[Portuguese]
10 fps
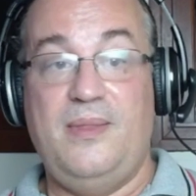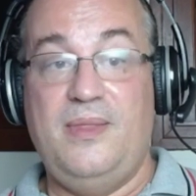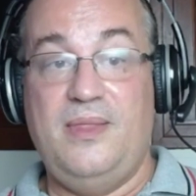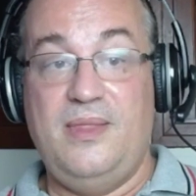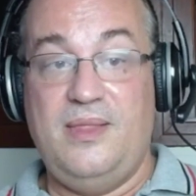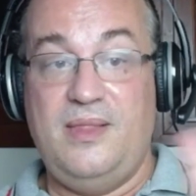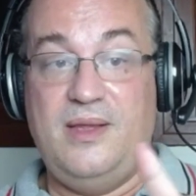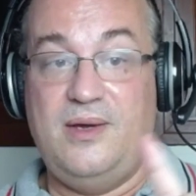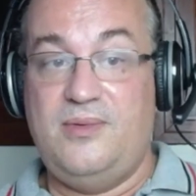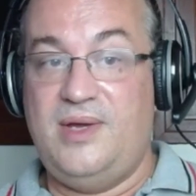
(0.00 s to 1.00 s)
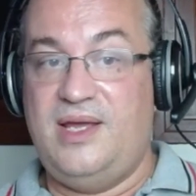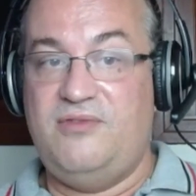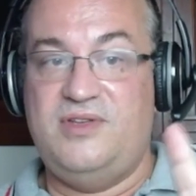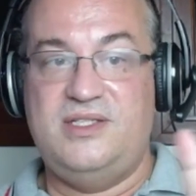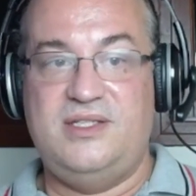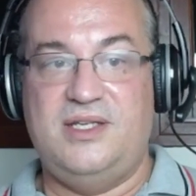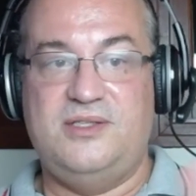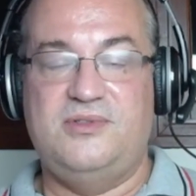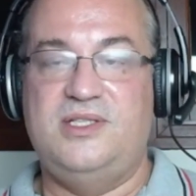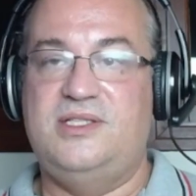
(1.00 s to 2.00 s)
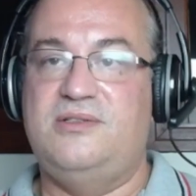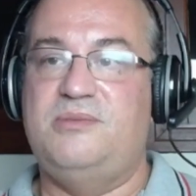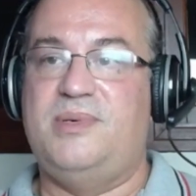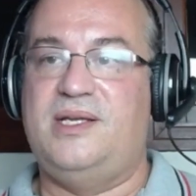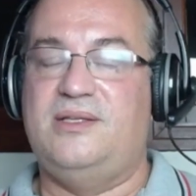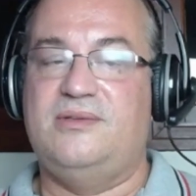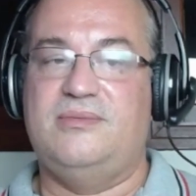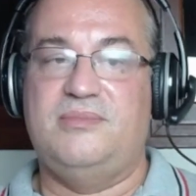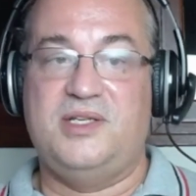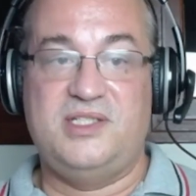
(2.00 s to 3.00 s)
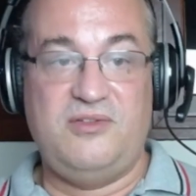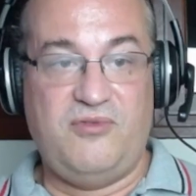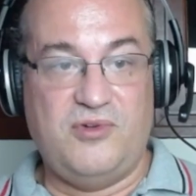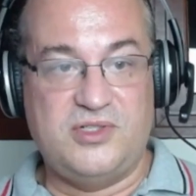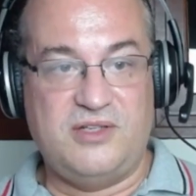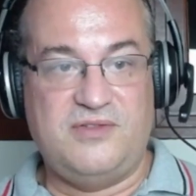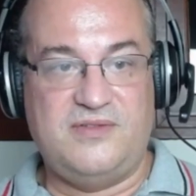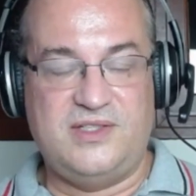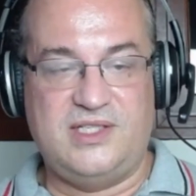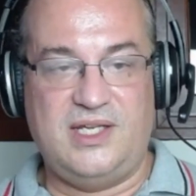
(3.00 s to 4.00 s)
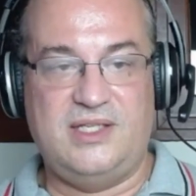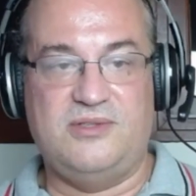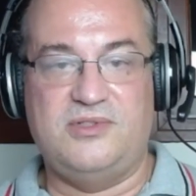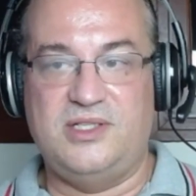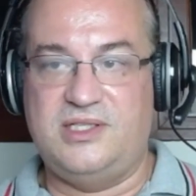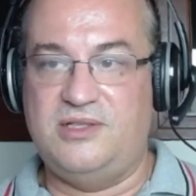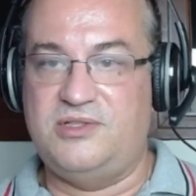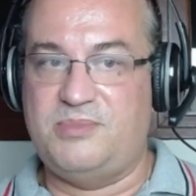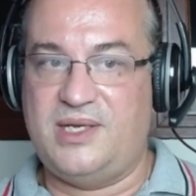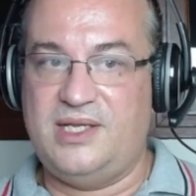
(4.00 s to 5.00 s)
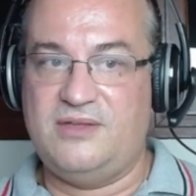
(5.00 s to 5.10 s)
não é eficiente no sentido de Pareto. E se fosse eficiente no sentido de Pareto,